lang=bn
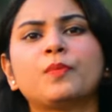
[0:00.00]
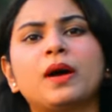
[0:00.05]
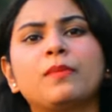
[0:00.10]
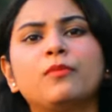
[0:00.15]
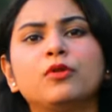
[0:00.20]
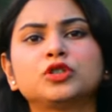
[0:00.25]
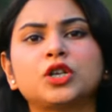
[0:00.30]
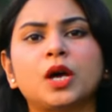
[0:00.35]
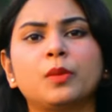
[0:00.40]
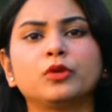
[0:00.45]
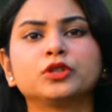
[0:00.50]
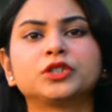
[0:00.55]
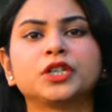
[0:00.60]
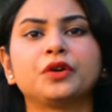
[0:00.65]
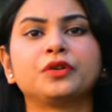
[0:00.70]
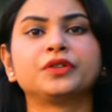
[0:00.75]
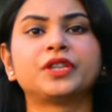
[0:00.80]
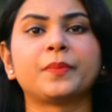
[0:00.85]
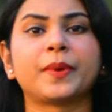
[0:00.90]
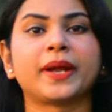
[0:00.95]
সম্ভাব্য
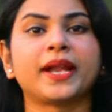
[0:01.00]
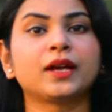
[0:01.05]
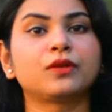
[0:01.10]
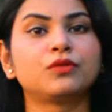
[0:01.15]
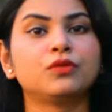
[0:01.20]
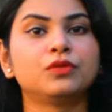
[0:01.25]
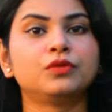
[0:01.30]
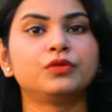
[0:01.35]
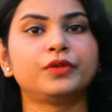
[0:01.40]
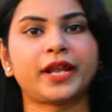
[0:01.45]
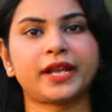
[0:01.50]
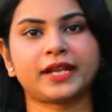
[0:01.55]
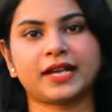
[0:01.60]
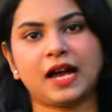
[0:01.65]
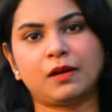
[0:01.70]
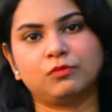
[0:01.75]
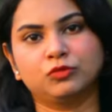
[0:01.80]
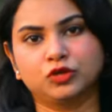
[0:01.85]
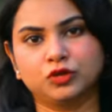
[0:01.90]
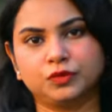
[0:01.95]
সমস্যা হতে পারে কুকুরের
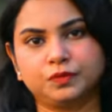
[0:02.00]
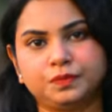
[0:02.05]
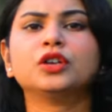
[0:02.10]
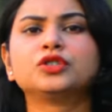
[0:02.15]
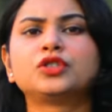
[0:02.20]
কামড়